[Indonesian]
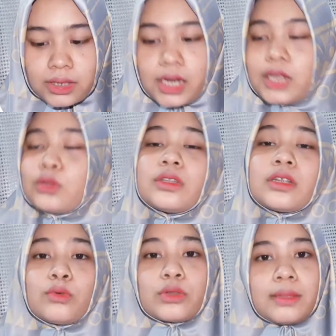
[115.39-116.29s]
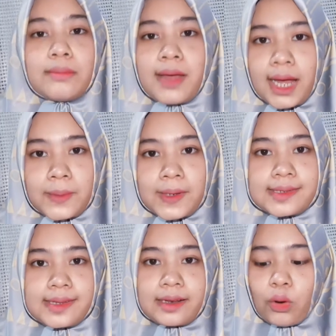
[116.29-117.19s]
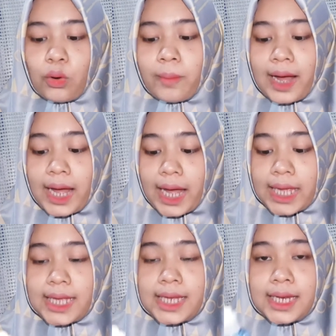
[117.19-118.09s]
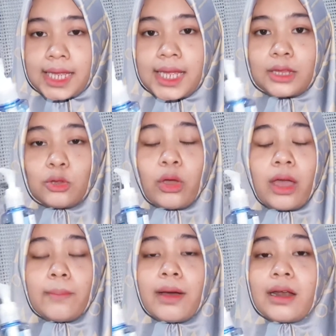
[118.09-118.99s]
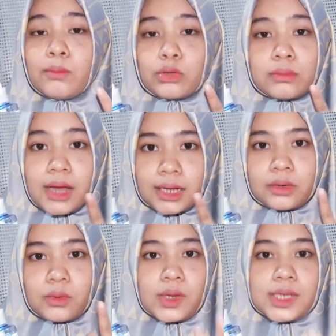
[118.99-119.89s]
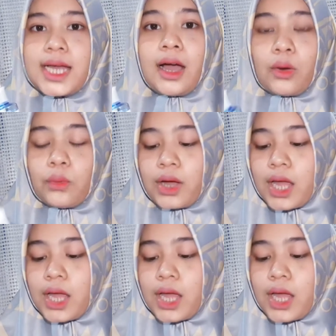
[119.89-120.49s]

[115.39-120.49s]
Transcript: dan itu terbukti banget pada saat aku pakai ini itu emang lembut banget di wajah aku